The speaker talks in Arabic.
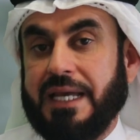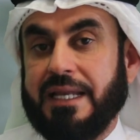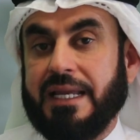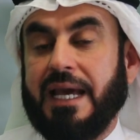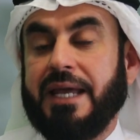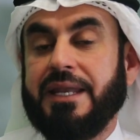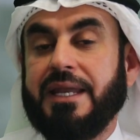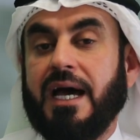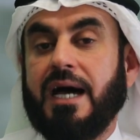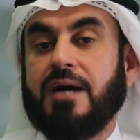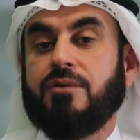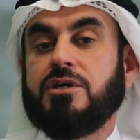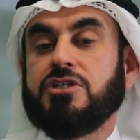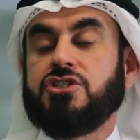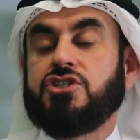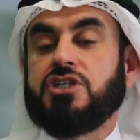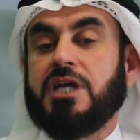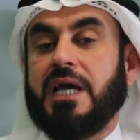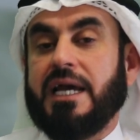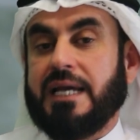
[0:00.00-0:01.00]
يعني أنا
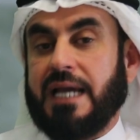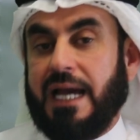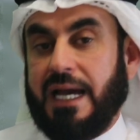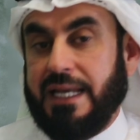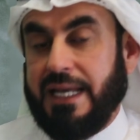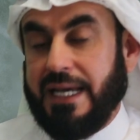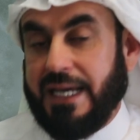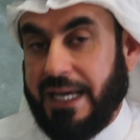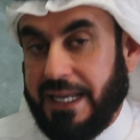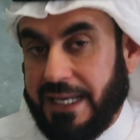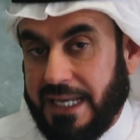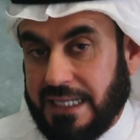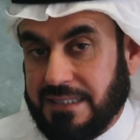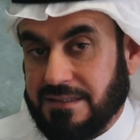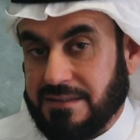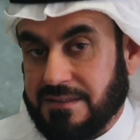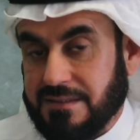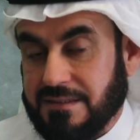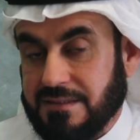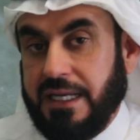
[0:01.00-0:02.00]
أوجهك على قناة
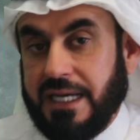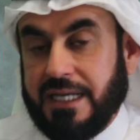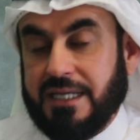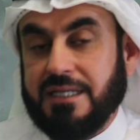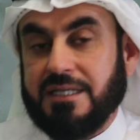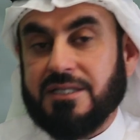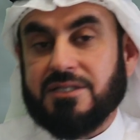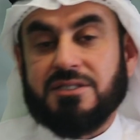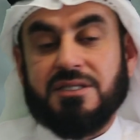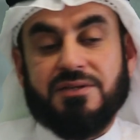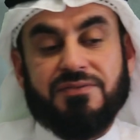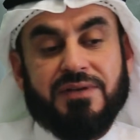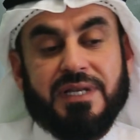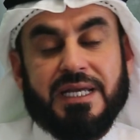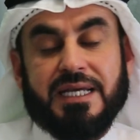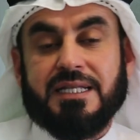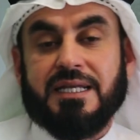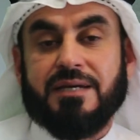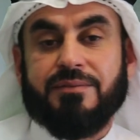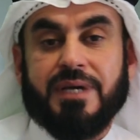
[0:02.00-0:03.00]
لكن الطفل
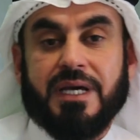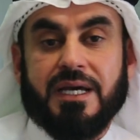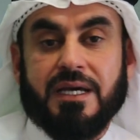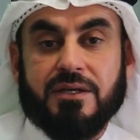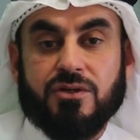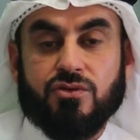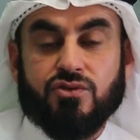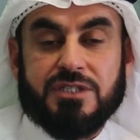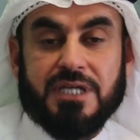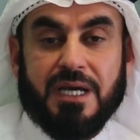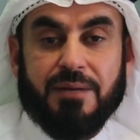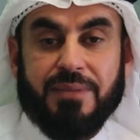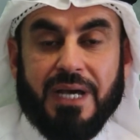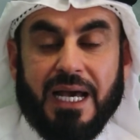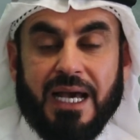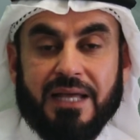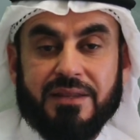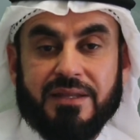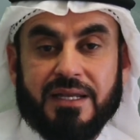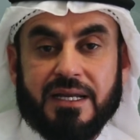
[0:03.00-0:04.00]
عندما يتابع
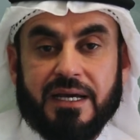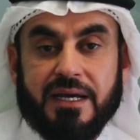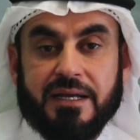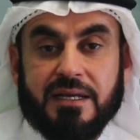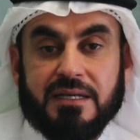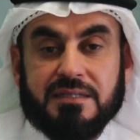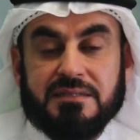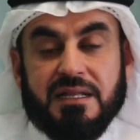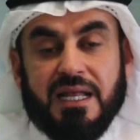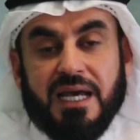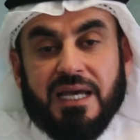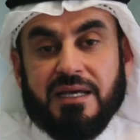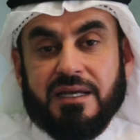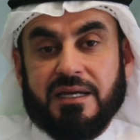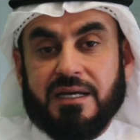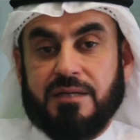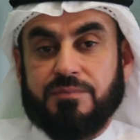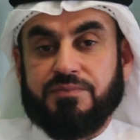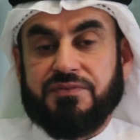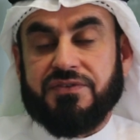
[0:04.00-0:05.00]
هذا القناة لا
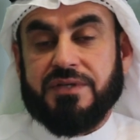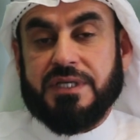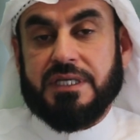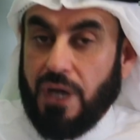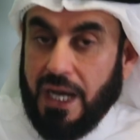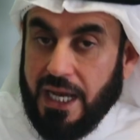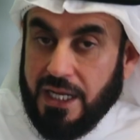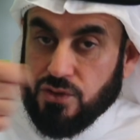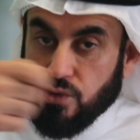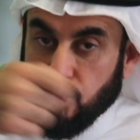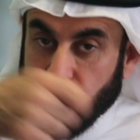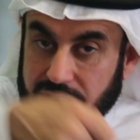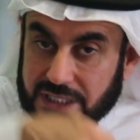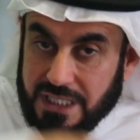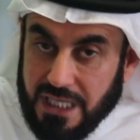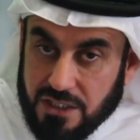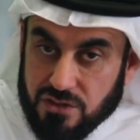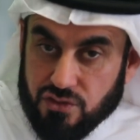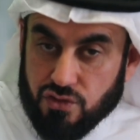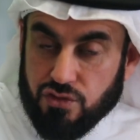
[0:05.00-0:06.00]
يرغب فيه هل
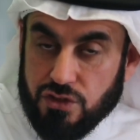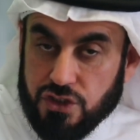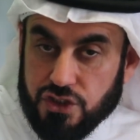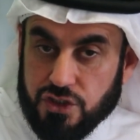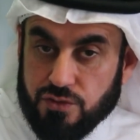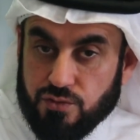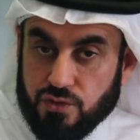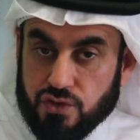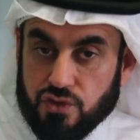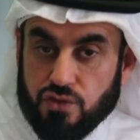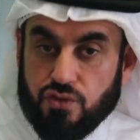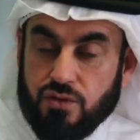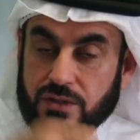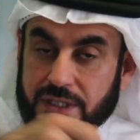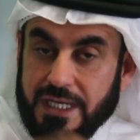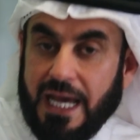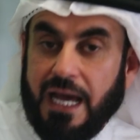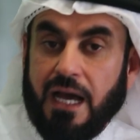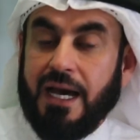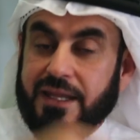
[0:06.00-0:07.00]
تريد أن تلزمه تقول
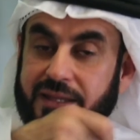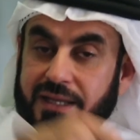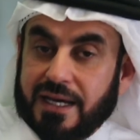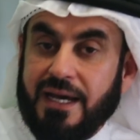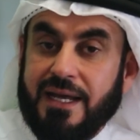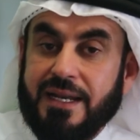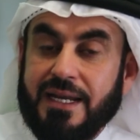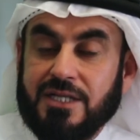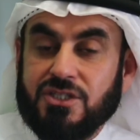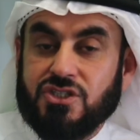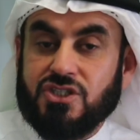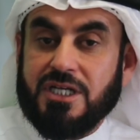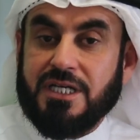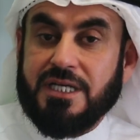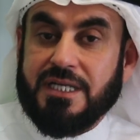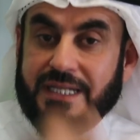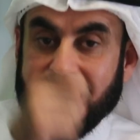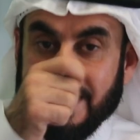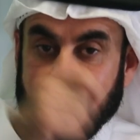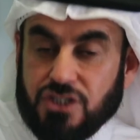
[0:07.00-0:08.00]
لا هذا قناة
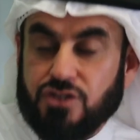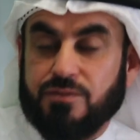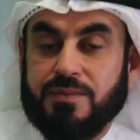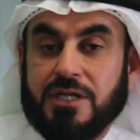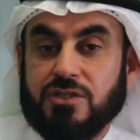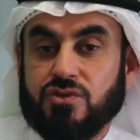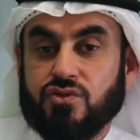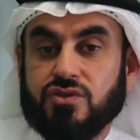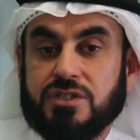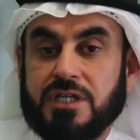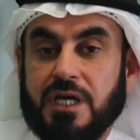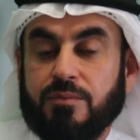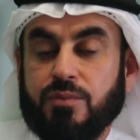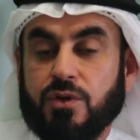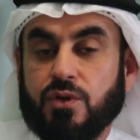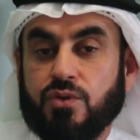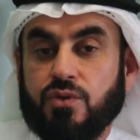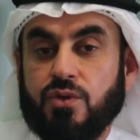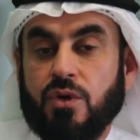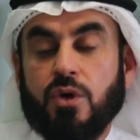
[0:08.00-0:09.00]
جيد يجب أن
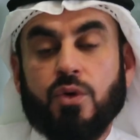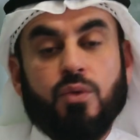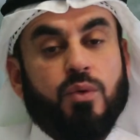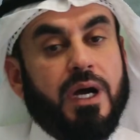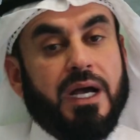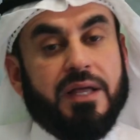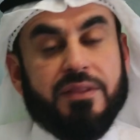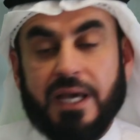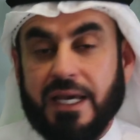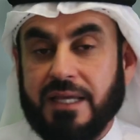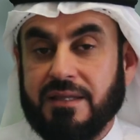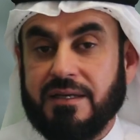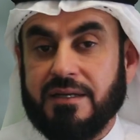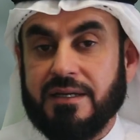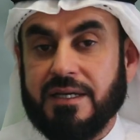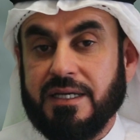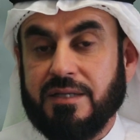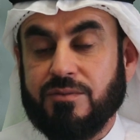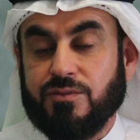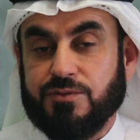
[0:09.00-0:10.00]
تتابعه وهذا أيضا
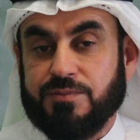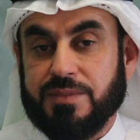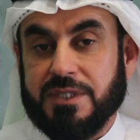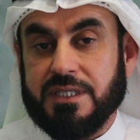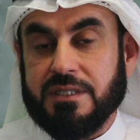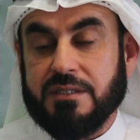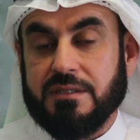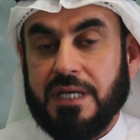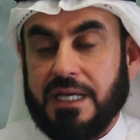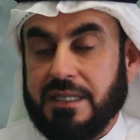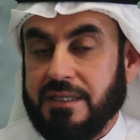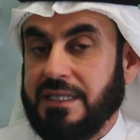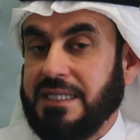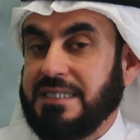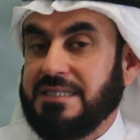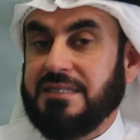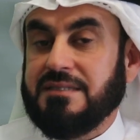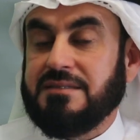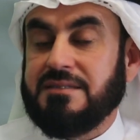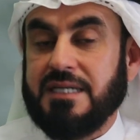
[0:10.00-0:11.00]
غير ممكن هذه
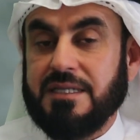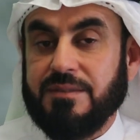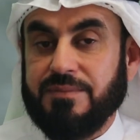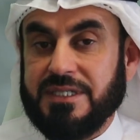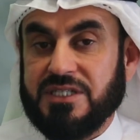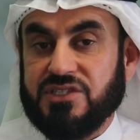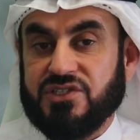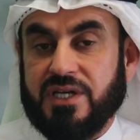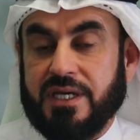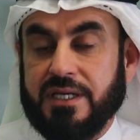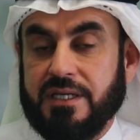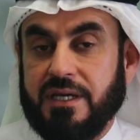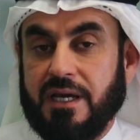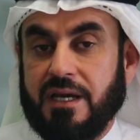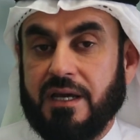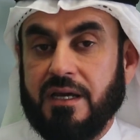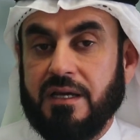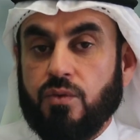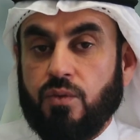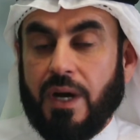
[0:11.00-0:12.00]
ليست تربية
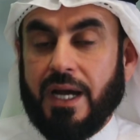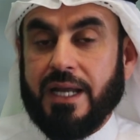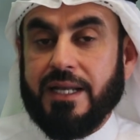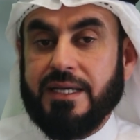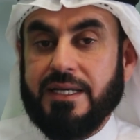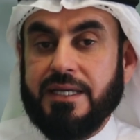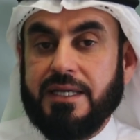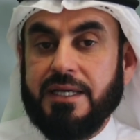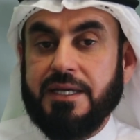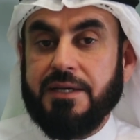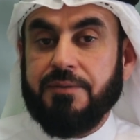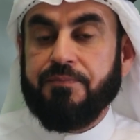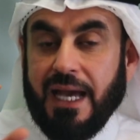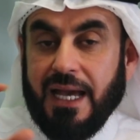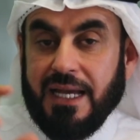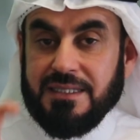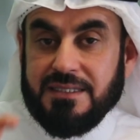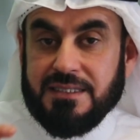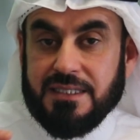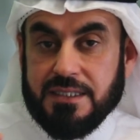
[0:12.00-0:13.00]
صحيحة وعليه
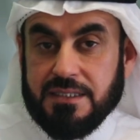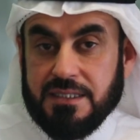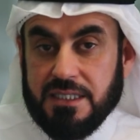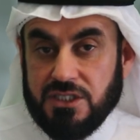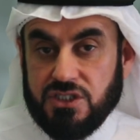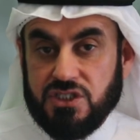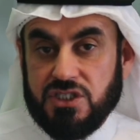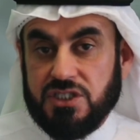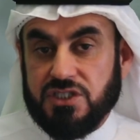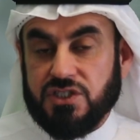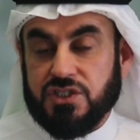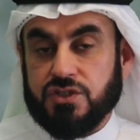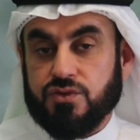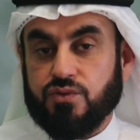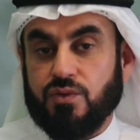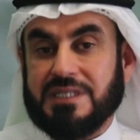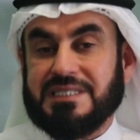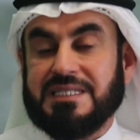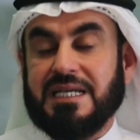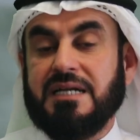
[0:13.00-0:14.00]
أنت تجلس
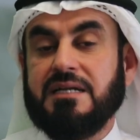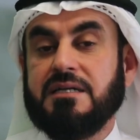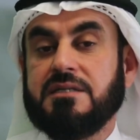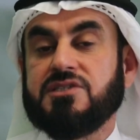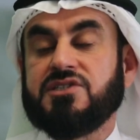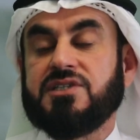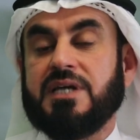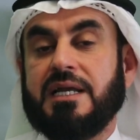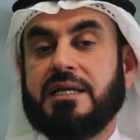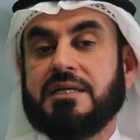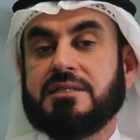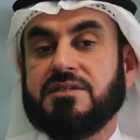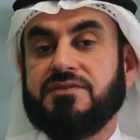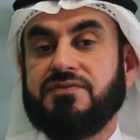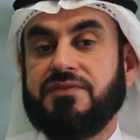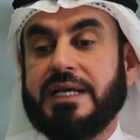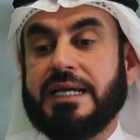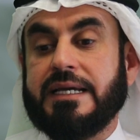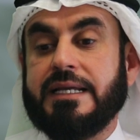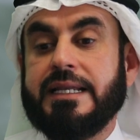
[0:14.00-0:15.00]
وتحرص على
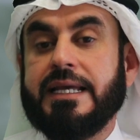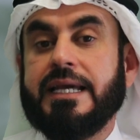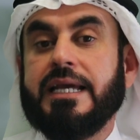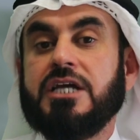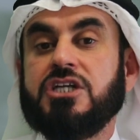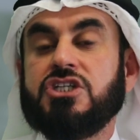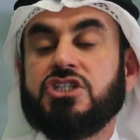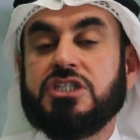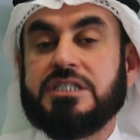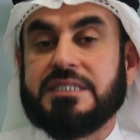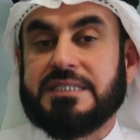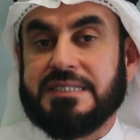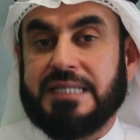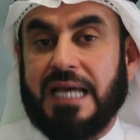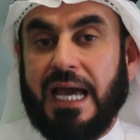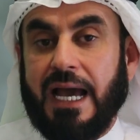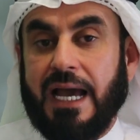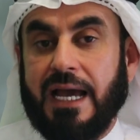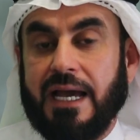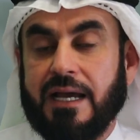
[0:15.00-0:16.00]
طفلك لإيش
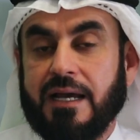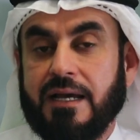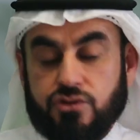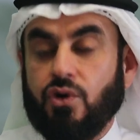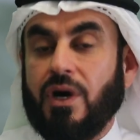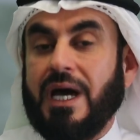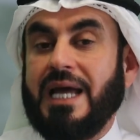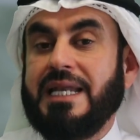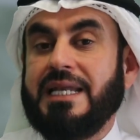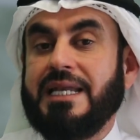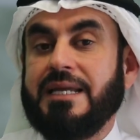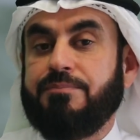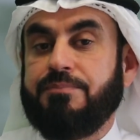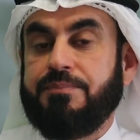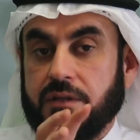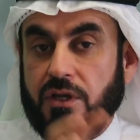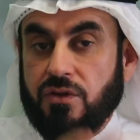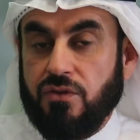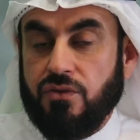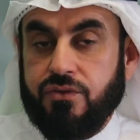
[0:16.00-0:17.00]
يرتاح تقلب
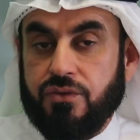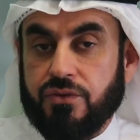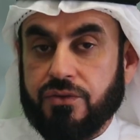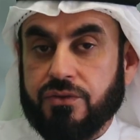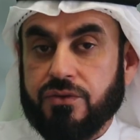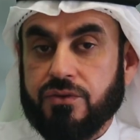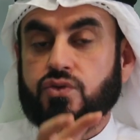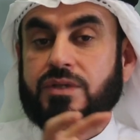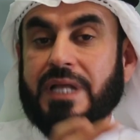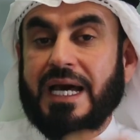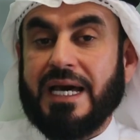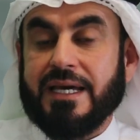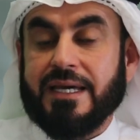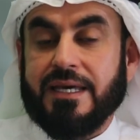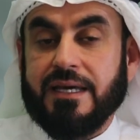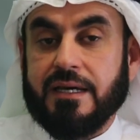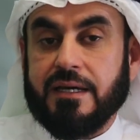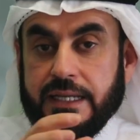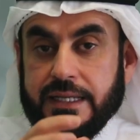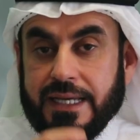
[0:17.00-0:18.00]
تنظر
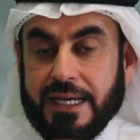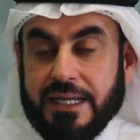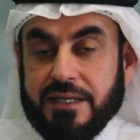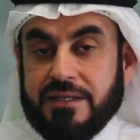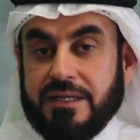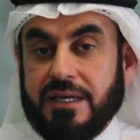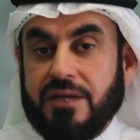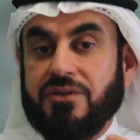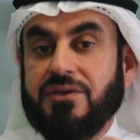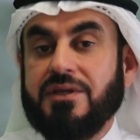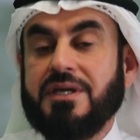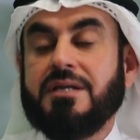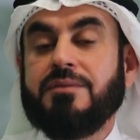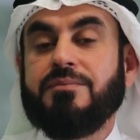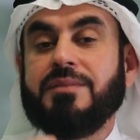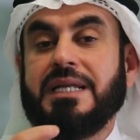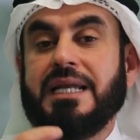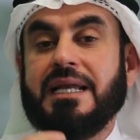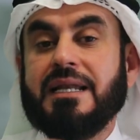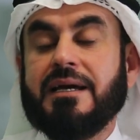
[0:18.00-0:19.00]
تدقق لأن كثير
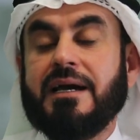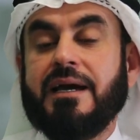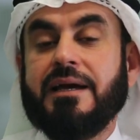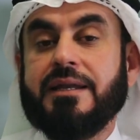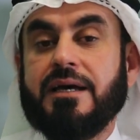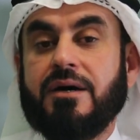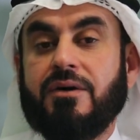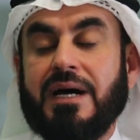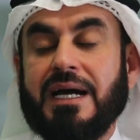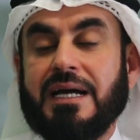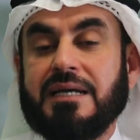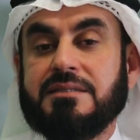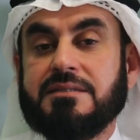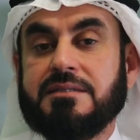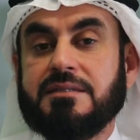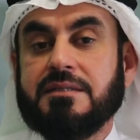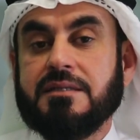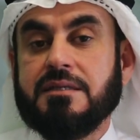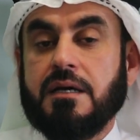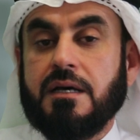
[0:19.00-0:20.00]
من القنوات
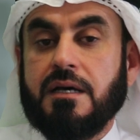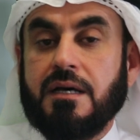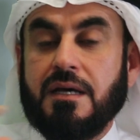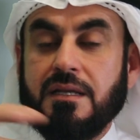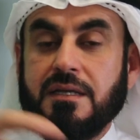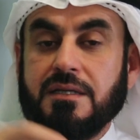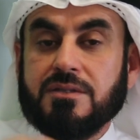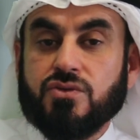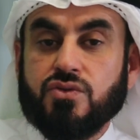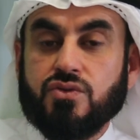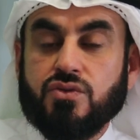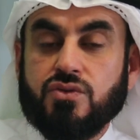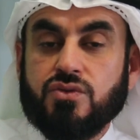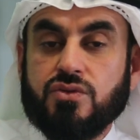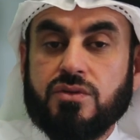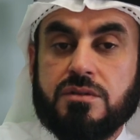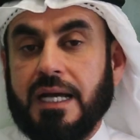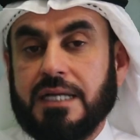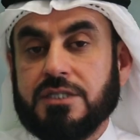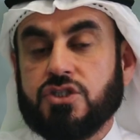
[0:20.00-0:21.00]
خلطوا
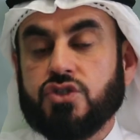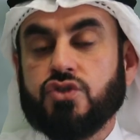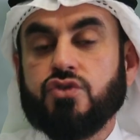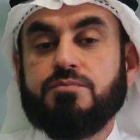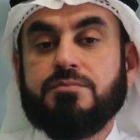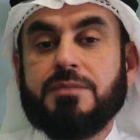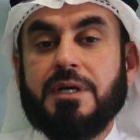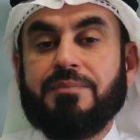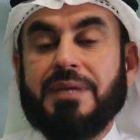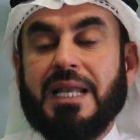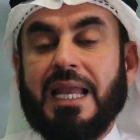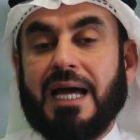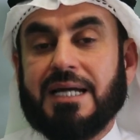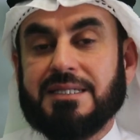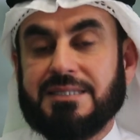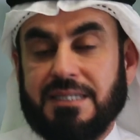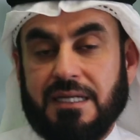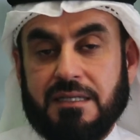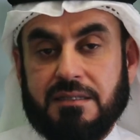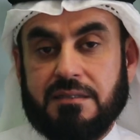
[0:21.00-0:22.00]
السم
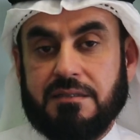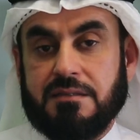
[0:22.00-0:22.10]
بالعسل